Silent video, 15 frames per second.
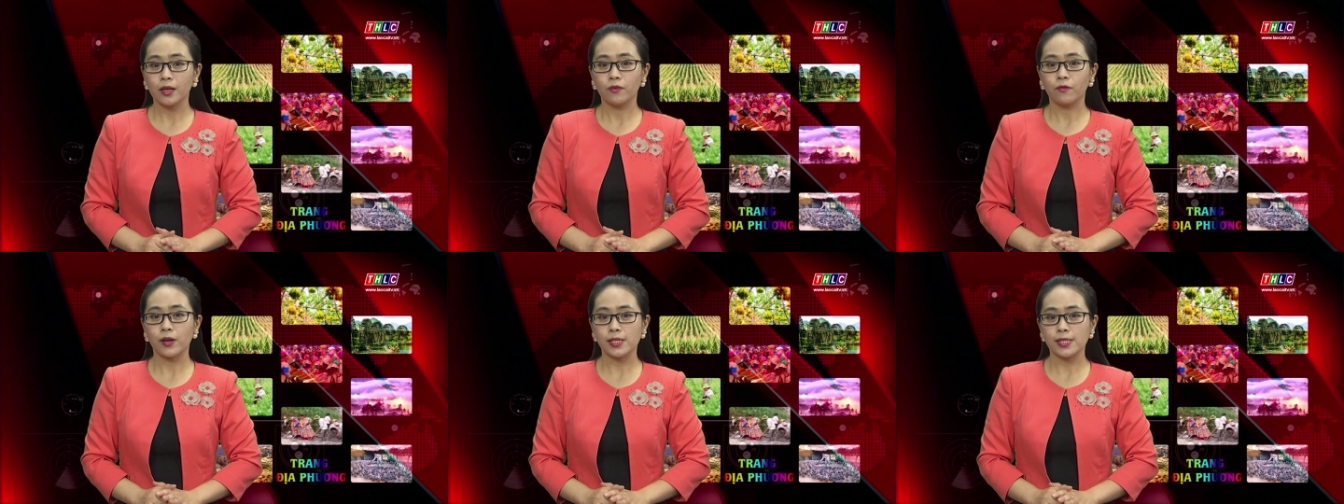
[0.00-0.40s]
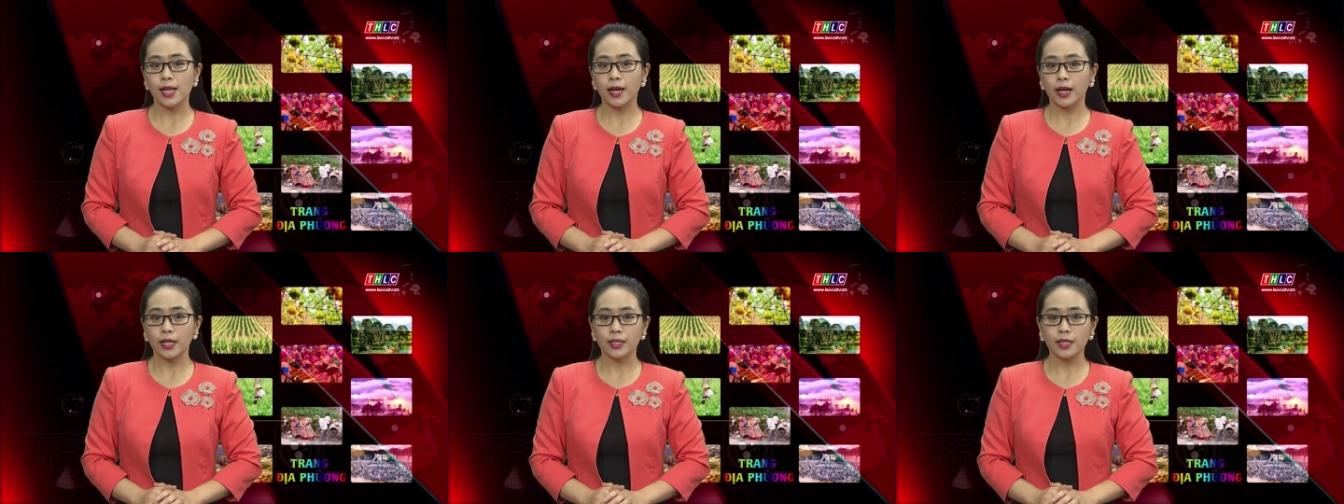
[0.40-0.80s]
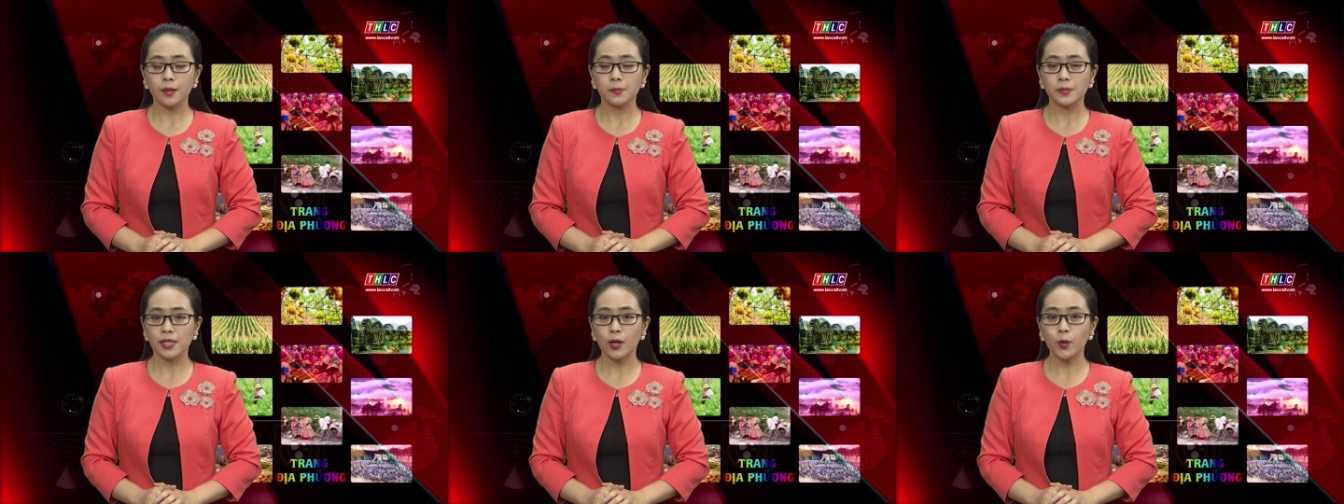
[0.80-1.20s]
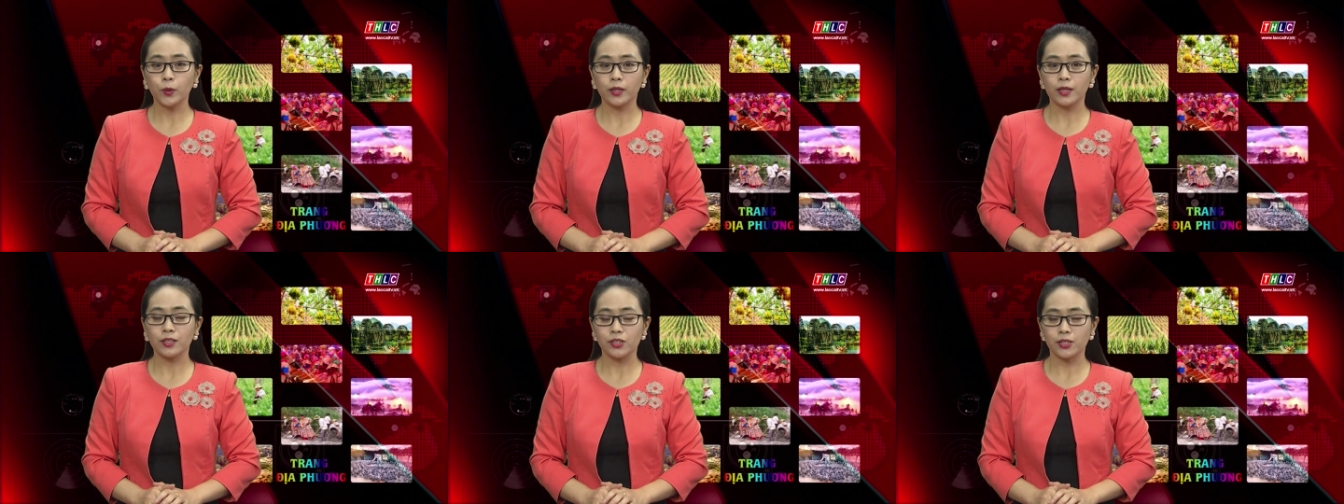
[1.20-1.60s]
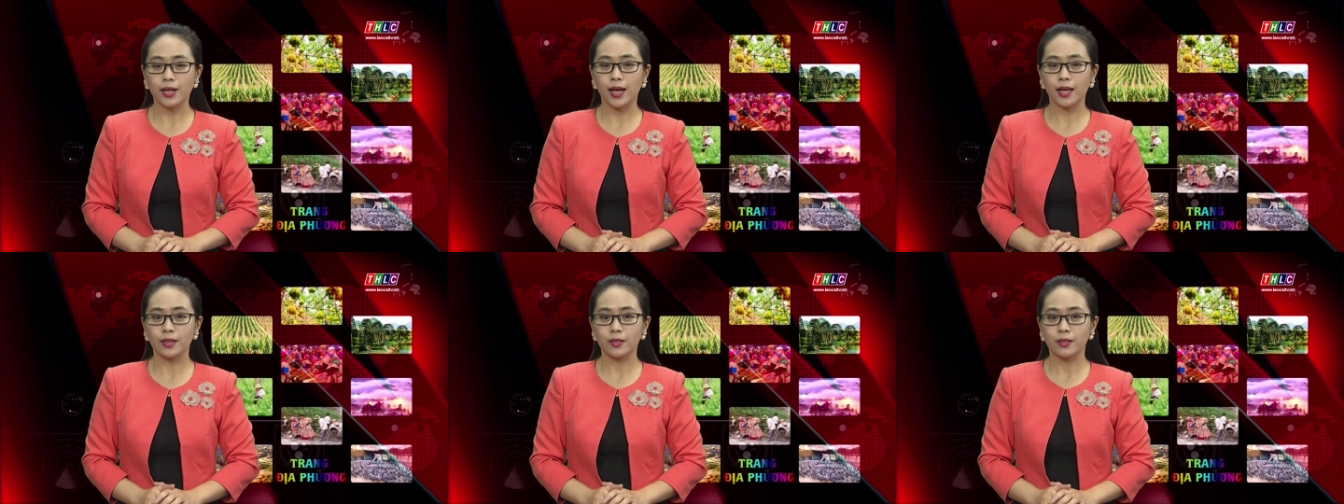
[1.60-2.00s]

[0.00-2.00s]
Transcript: và giá kén tằm sẽ ổn định trở lại.